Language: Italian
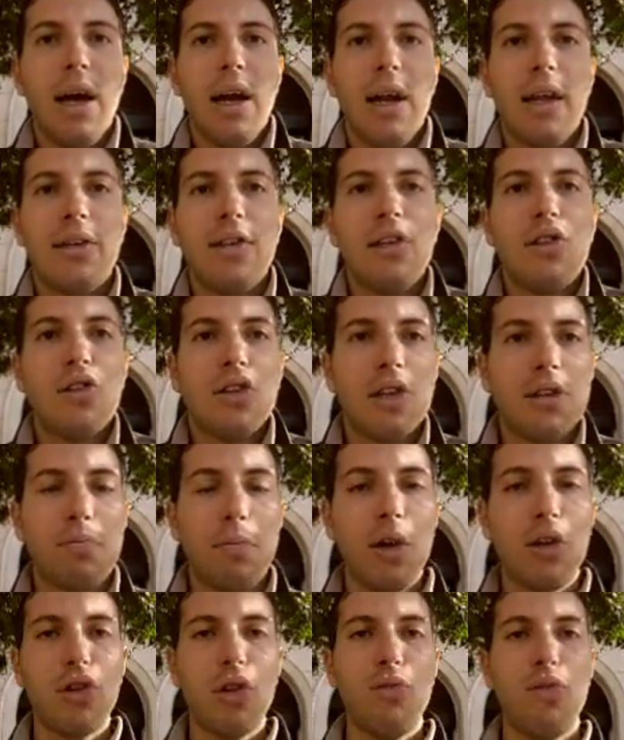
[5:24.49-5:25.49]
lo stesso
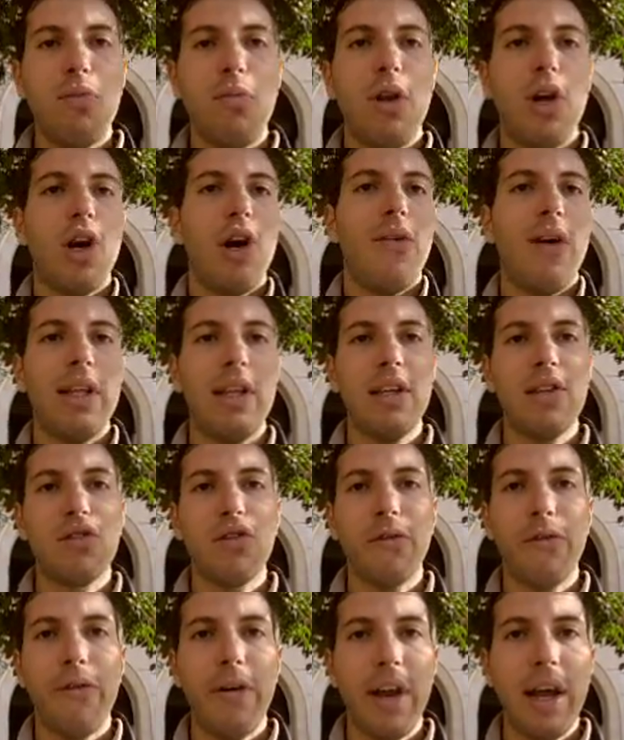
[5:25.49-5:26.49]
trasporto pubblico vada in
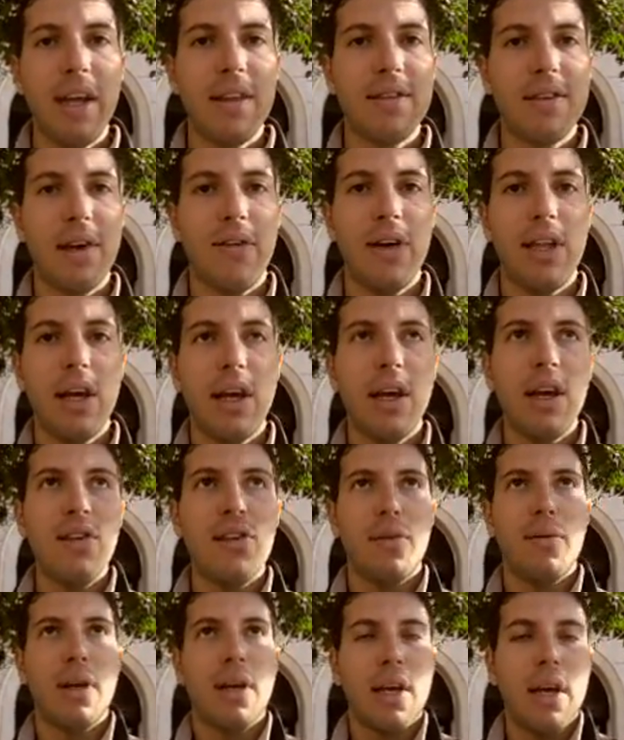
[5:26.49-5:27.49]
sofferenza, vada in
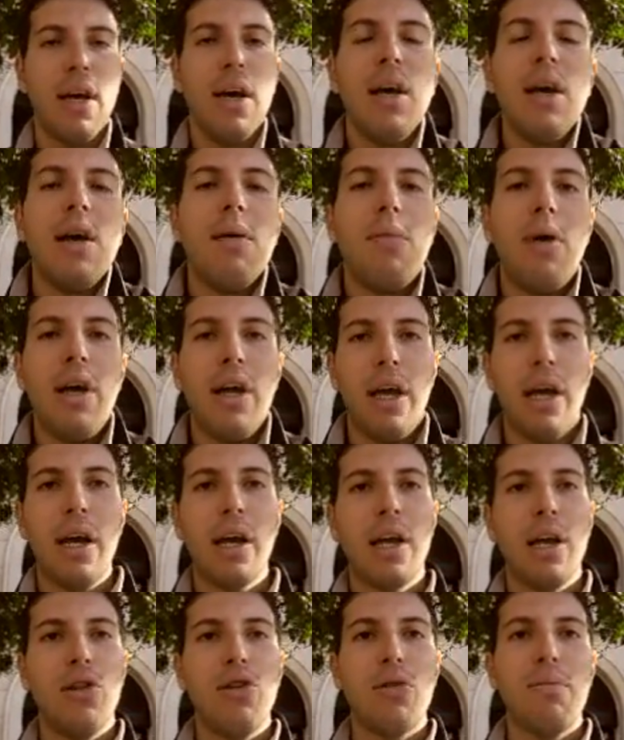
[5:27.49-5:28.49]
crisi perché poi è
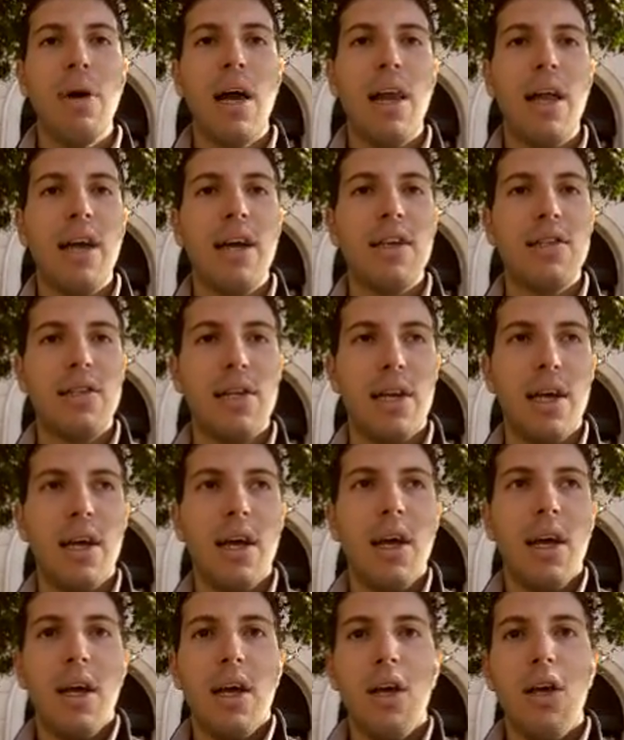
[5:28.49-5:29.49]
anche normale che se
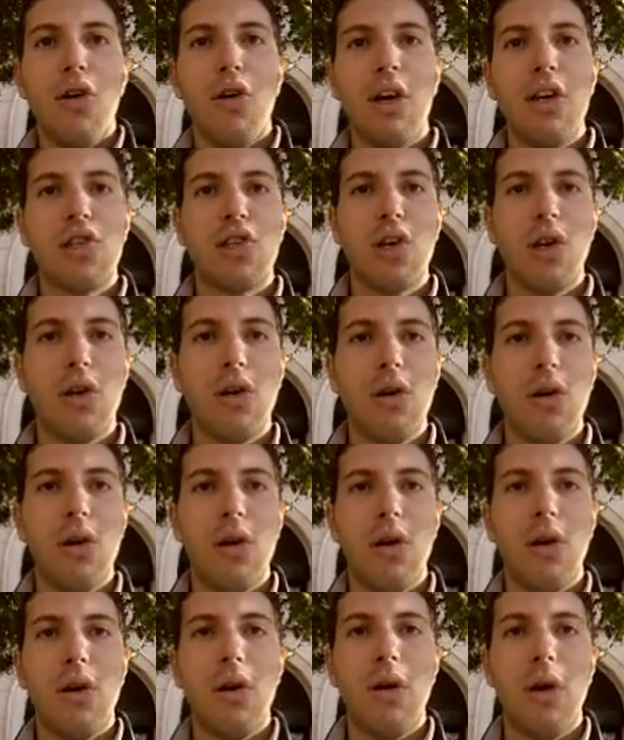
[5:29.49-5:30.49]
io che
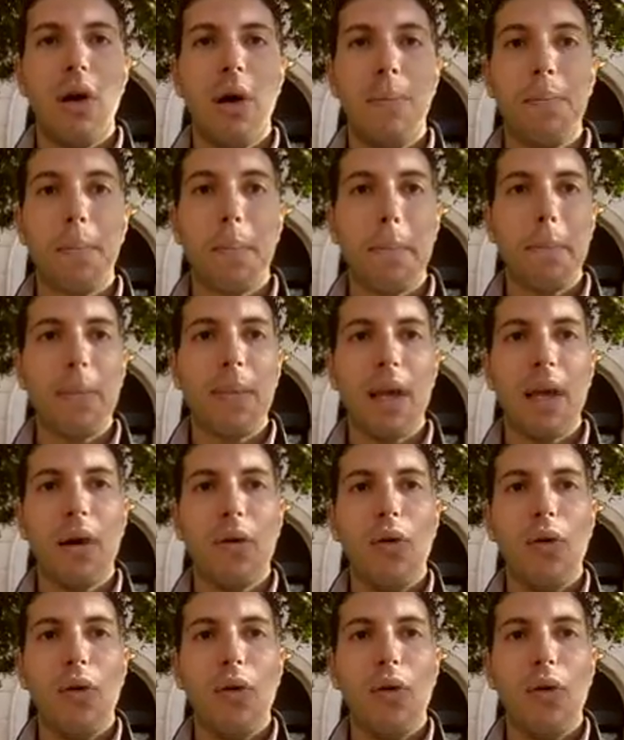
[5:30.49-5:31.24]
sono eh,